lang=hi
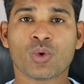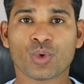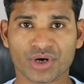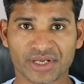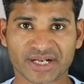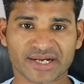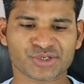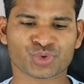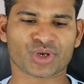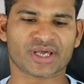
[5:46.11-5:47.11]
वो
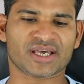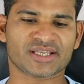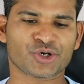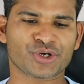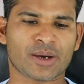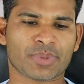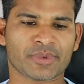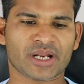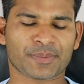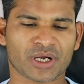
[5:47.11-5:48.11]
इंक्रीज हो रहे हैं देखो यहाँ पर
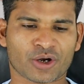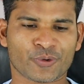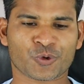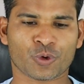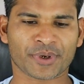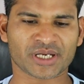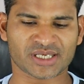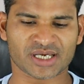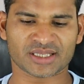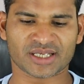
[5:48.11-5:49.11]
मैंने अपने अकाउंट को ओपन
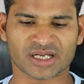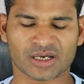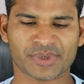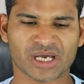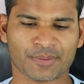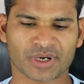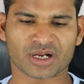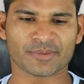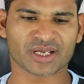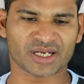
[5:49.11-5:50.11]
किया देन अभी यहाँ पर
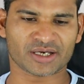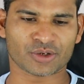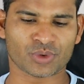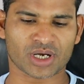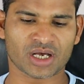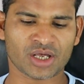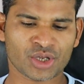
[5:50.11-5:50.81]
अगर मैं क्लिक करूंगा